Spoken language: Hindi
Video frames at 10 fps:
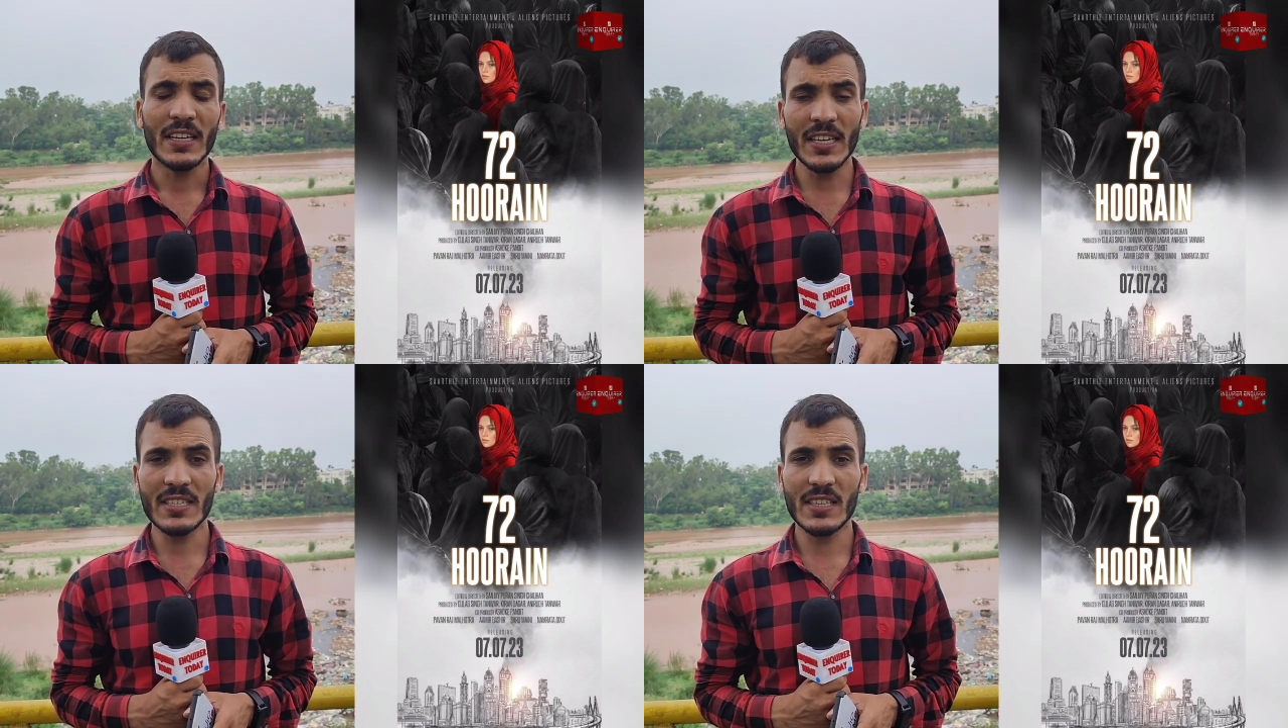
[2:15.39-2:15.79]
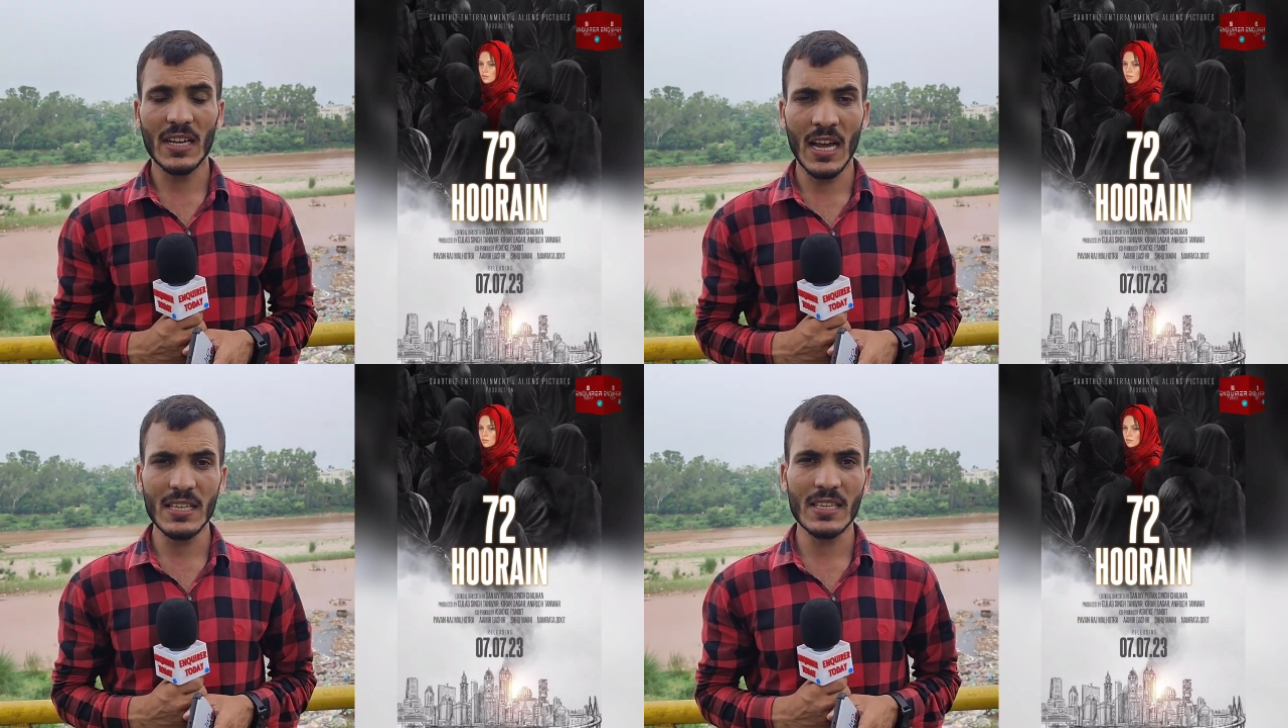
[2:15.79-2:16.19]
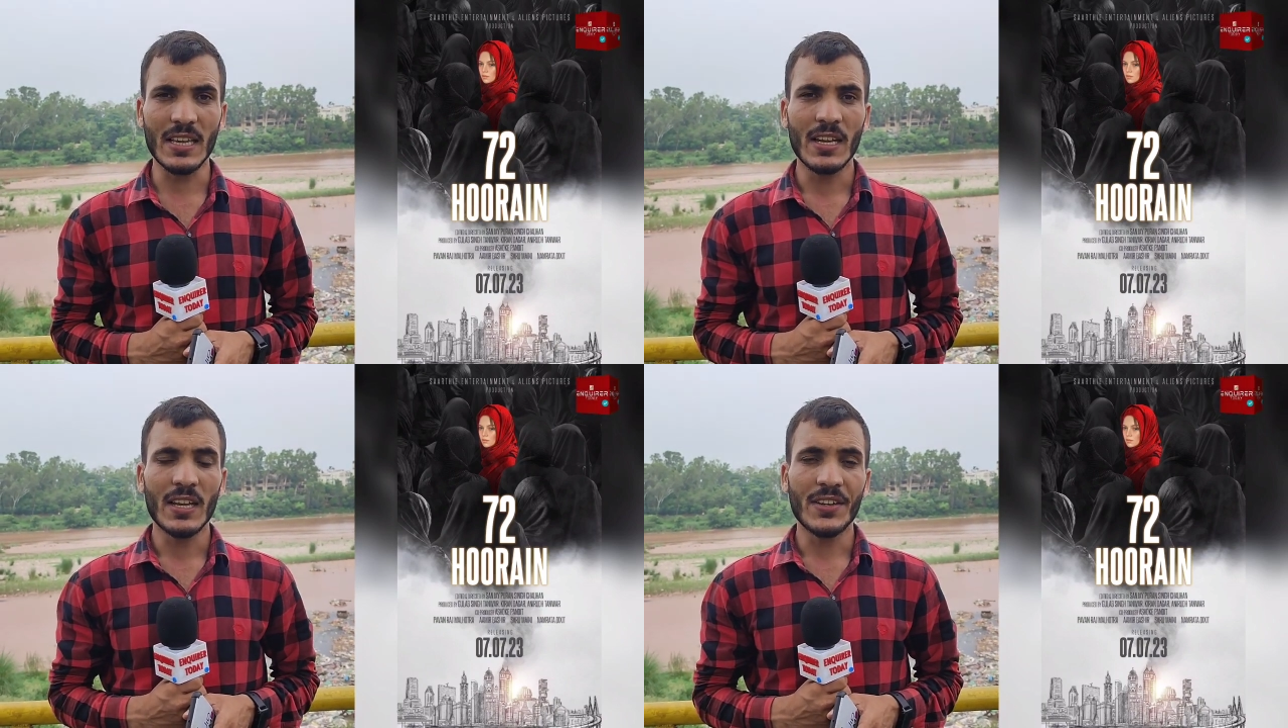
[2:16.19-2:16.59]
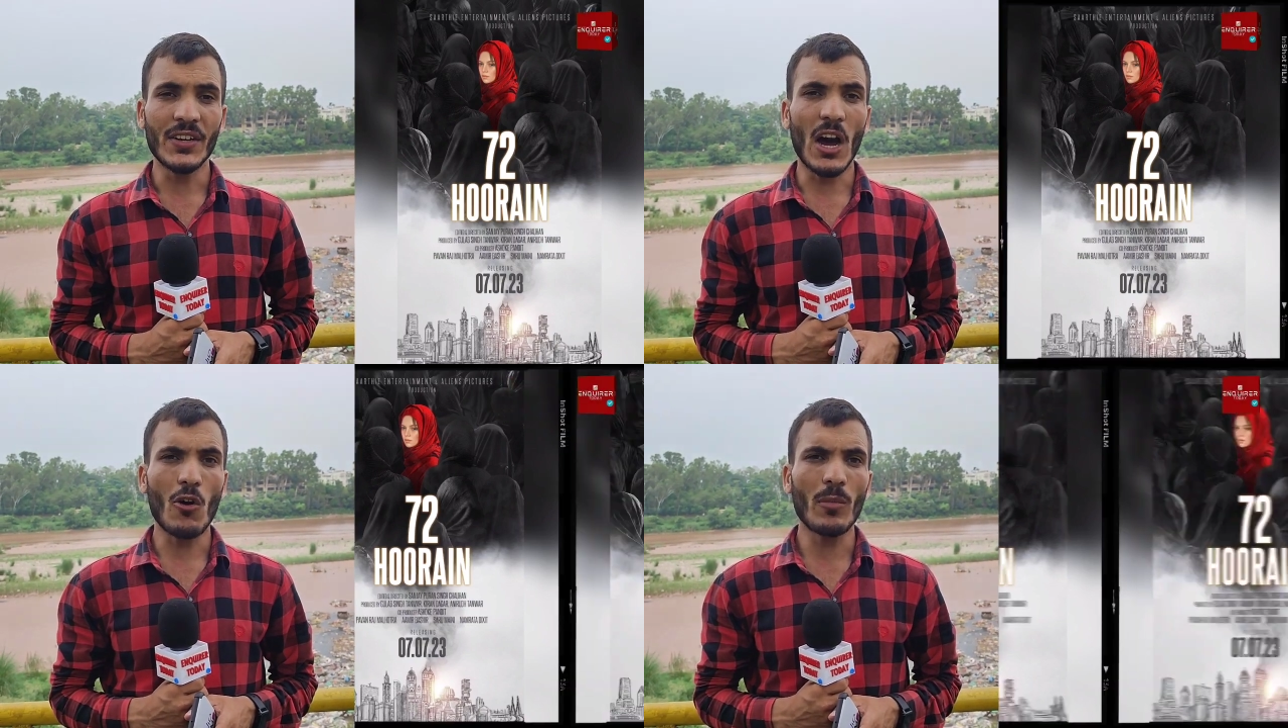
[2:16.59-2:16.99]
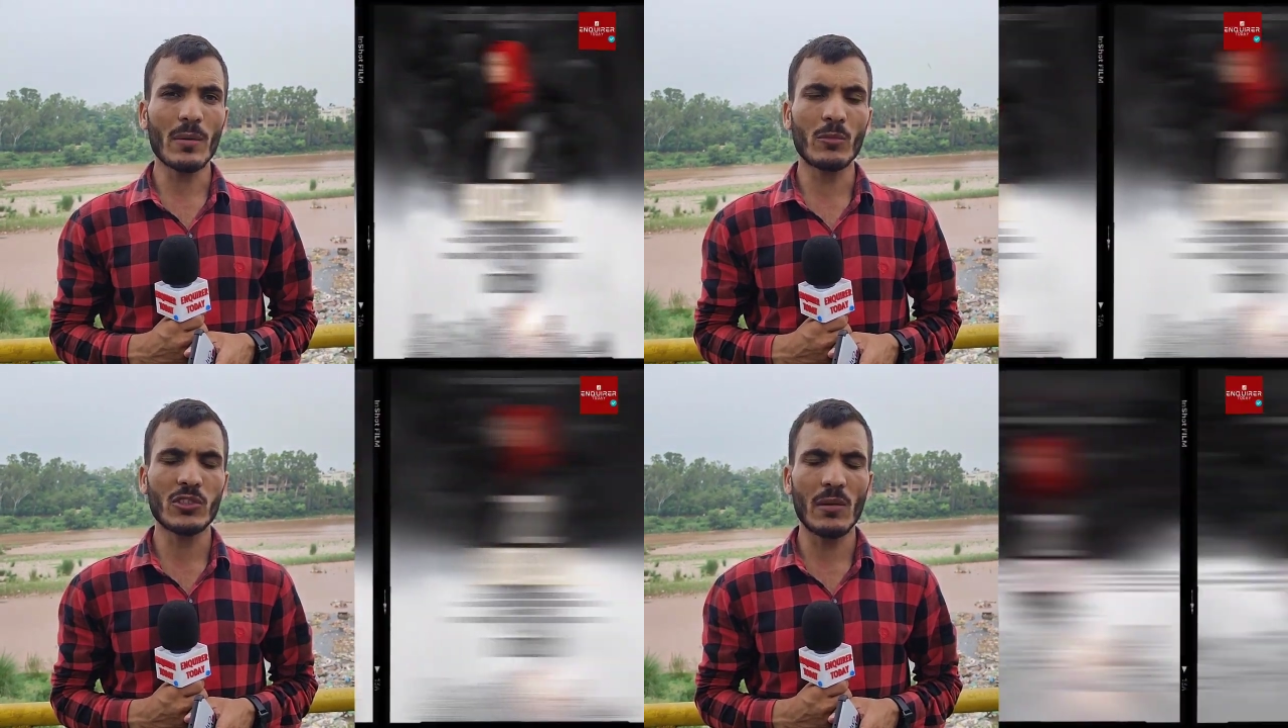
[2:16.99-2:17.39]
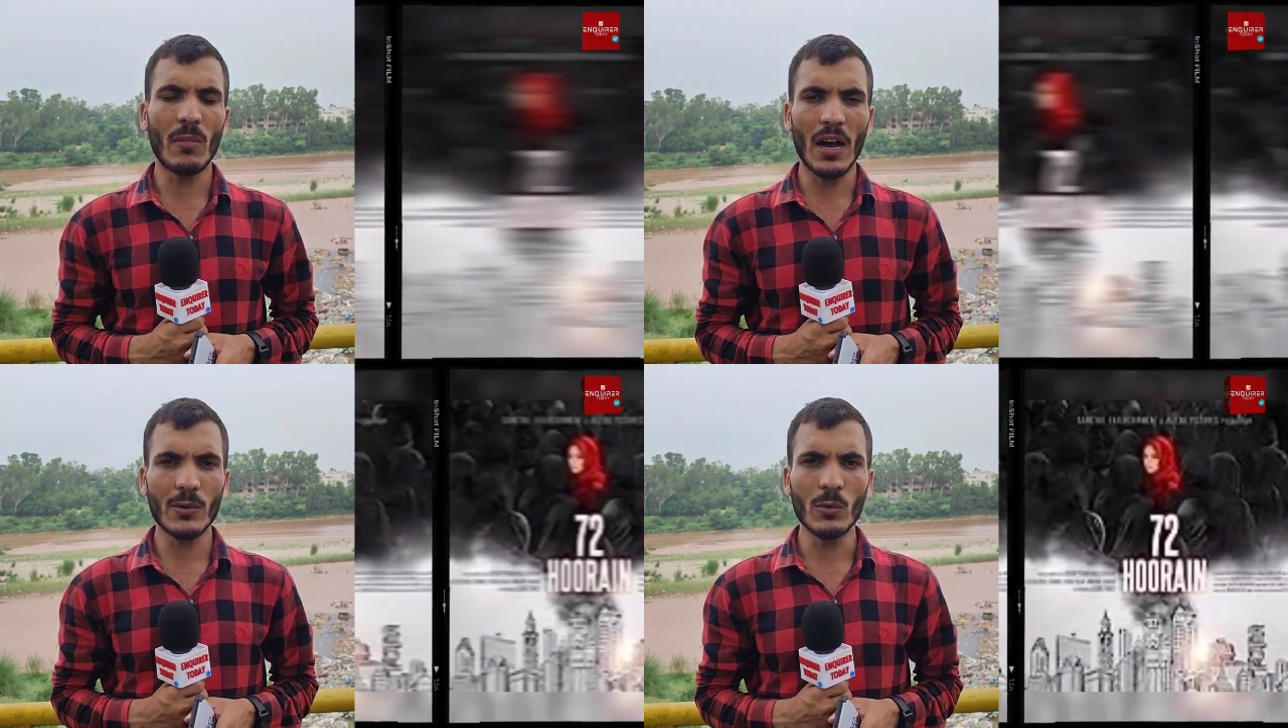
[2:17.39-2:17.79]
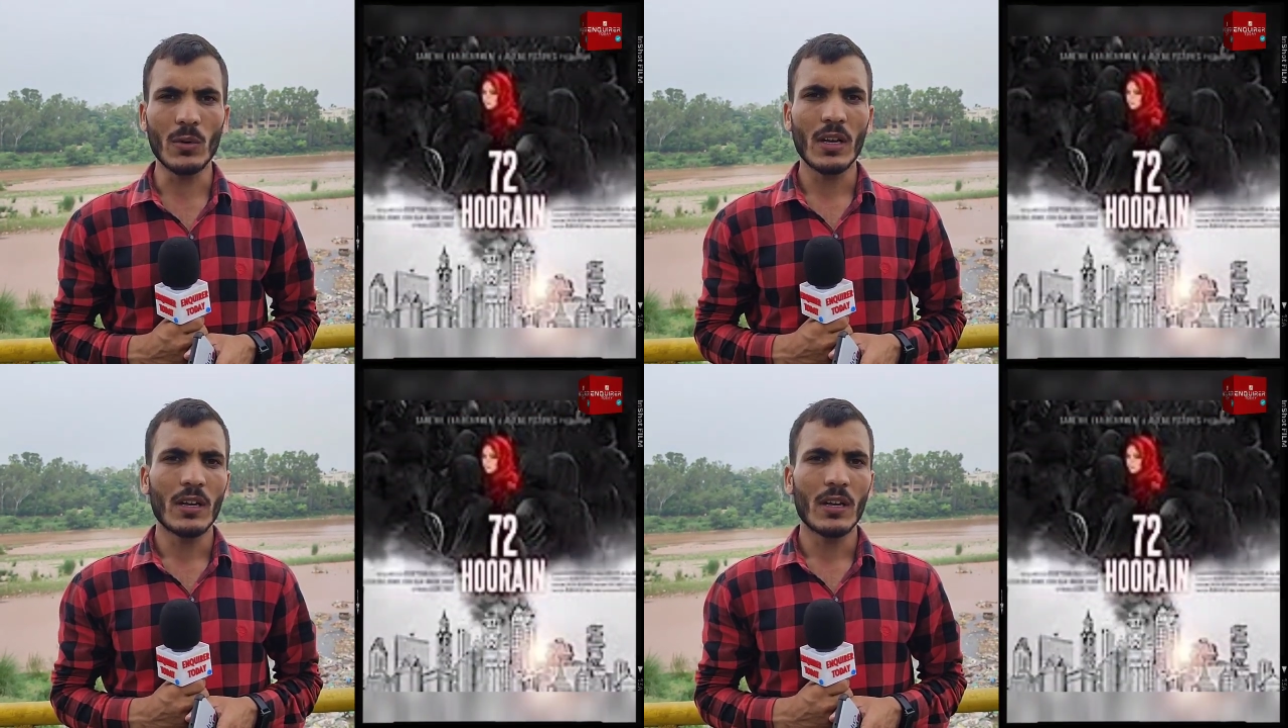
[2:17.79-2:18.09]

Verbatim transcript: किस तरह से नौमर मुसलमानों